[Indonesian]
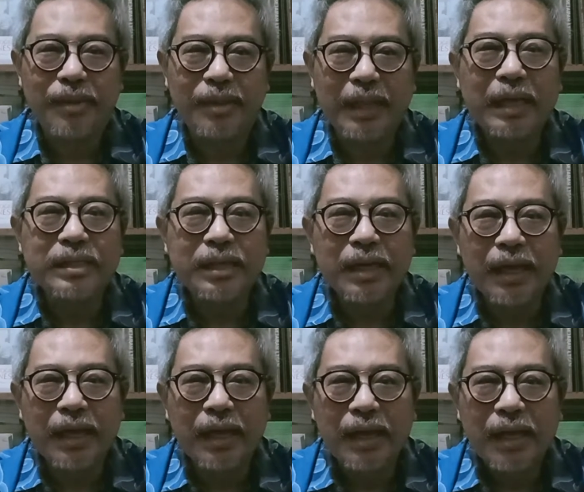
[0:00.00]
Nah,
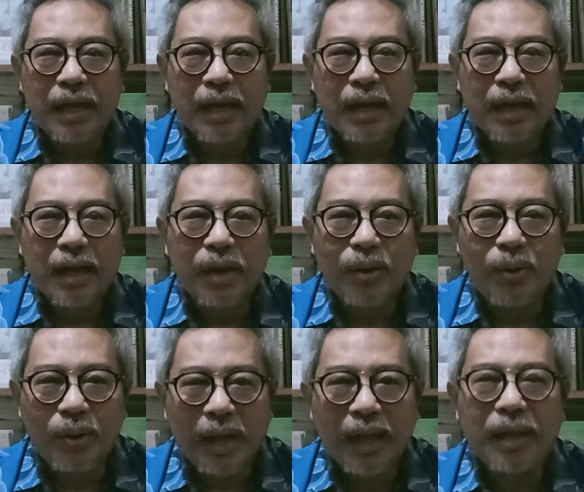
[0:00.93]
sehingga kalau
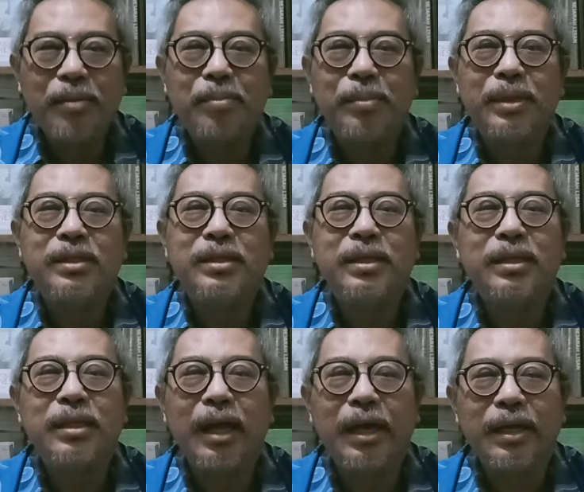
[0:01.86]
orang
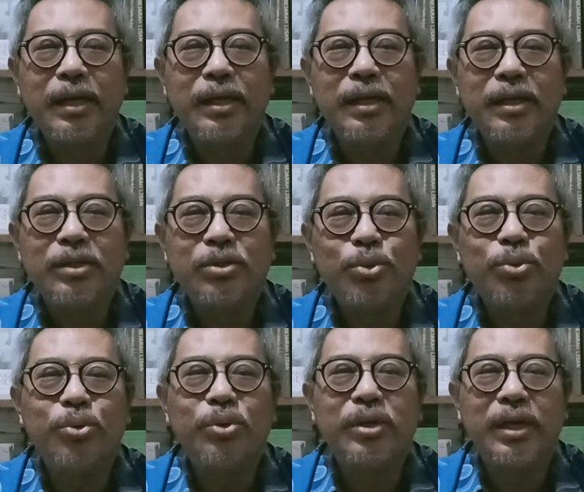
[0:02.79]
mencintai
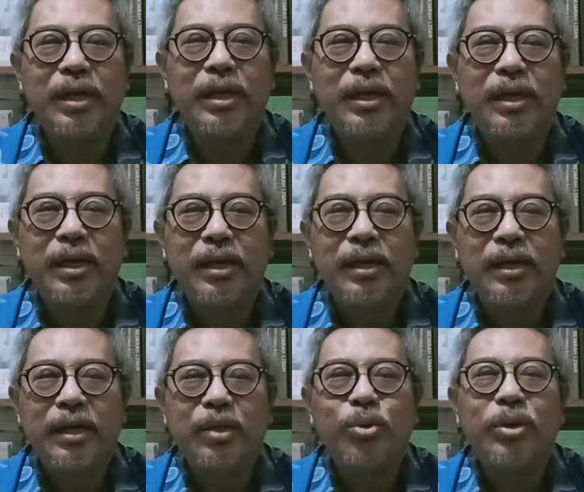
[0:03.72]
sukunya,
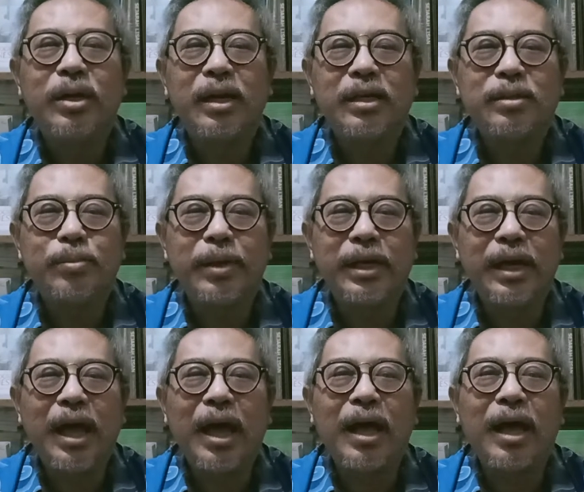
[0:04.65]
itu adalah
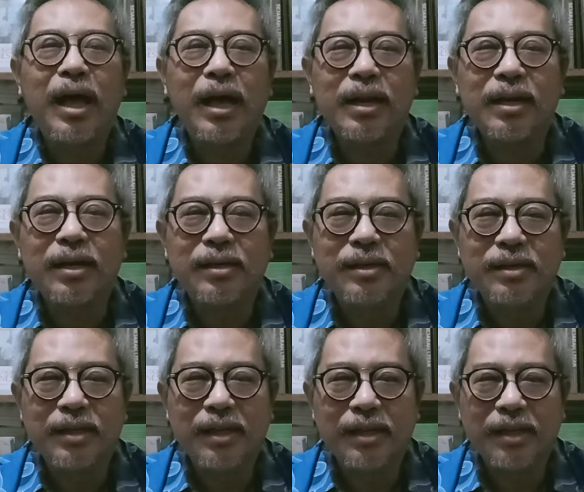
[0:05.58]
sebagai akar
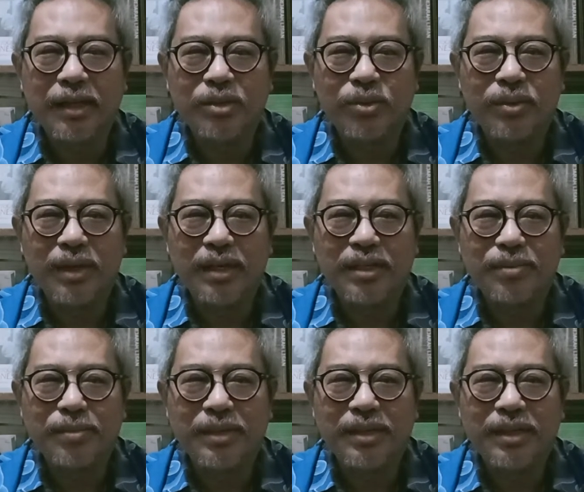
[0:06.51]
dari
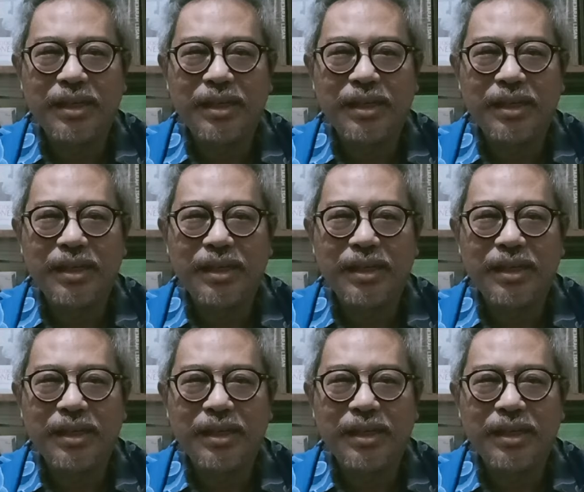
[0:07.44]
nasionalisme.